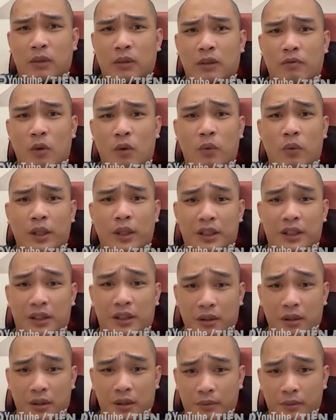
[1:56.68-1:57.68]
cái vòng quay lịch
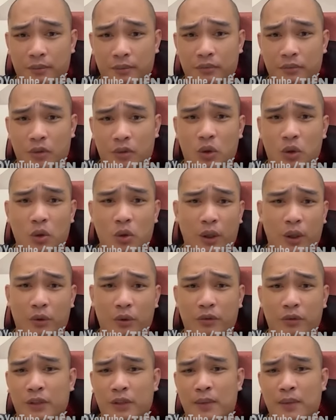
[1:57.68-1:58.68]
sử thì tôi hỏi
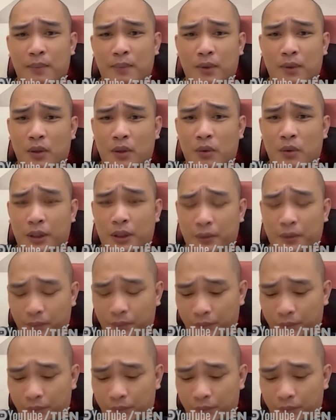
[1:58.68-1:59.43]
quý vị các bạn một câu này